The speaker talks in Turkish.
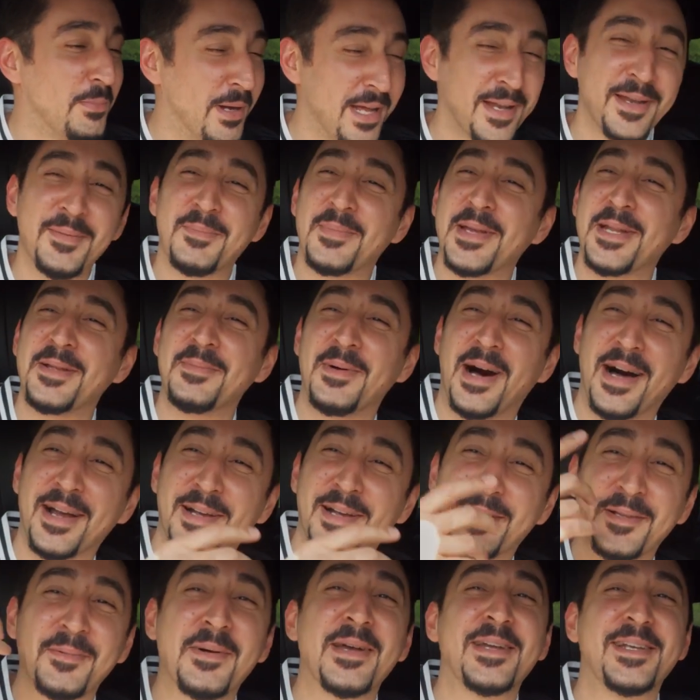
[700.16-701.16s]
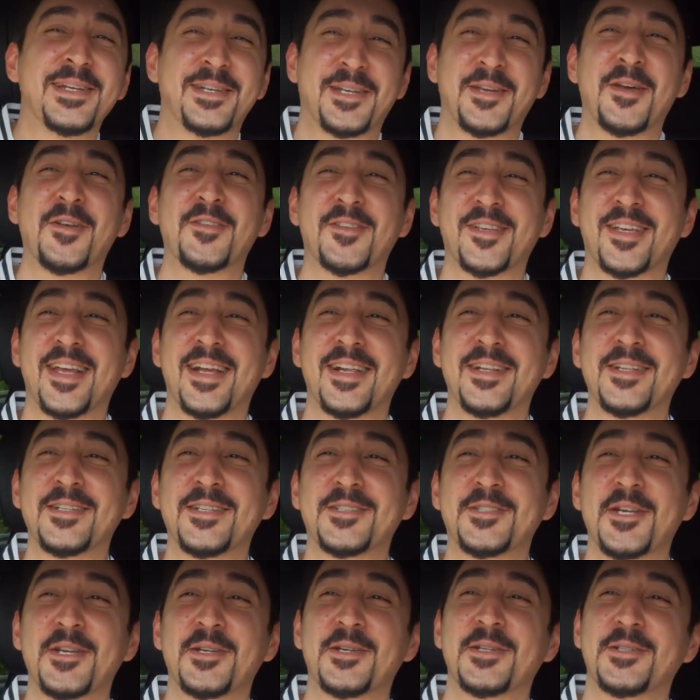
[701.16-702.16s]
ben, benim evet. aklıma ilk kez geldi
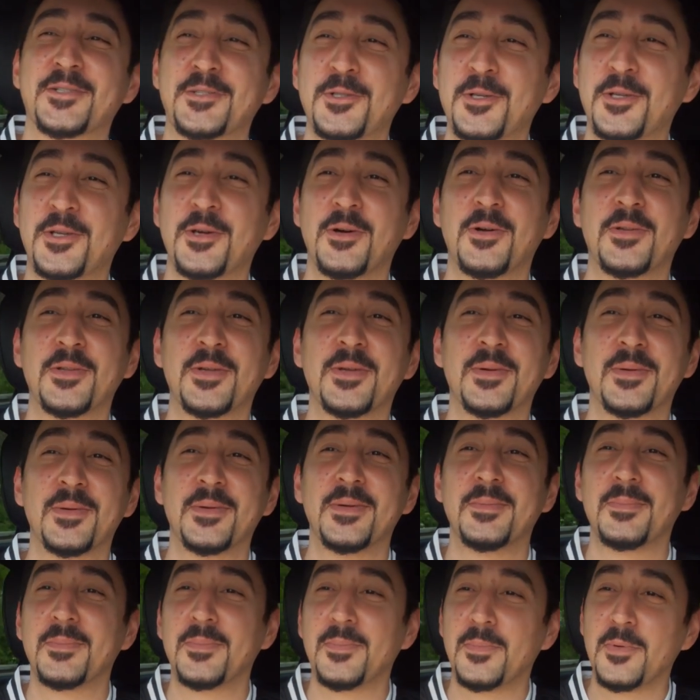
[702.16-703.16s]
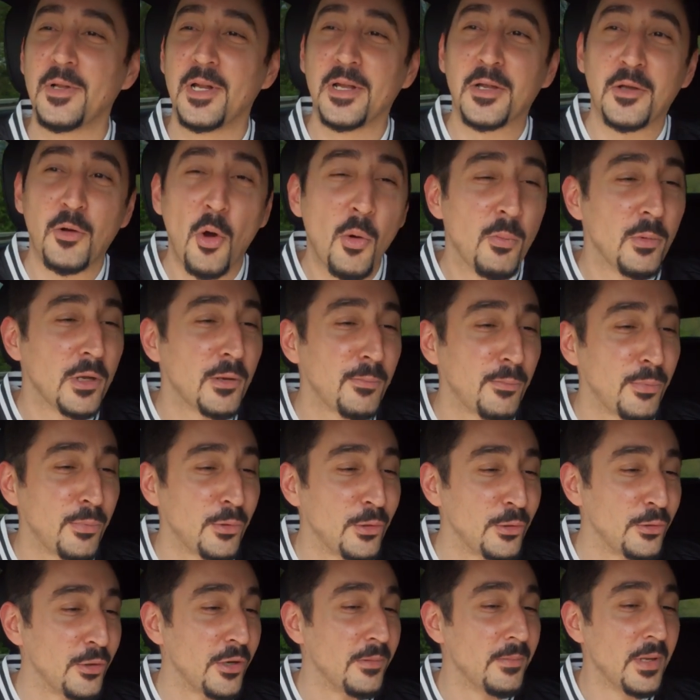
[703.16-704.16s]
çünkü çünkü onu böyle komik
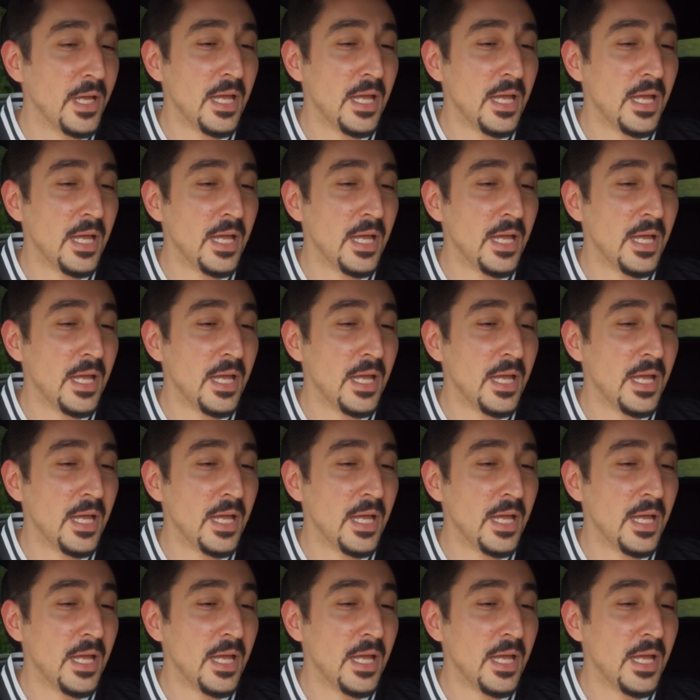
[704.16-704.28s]
buluyorum.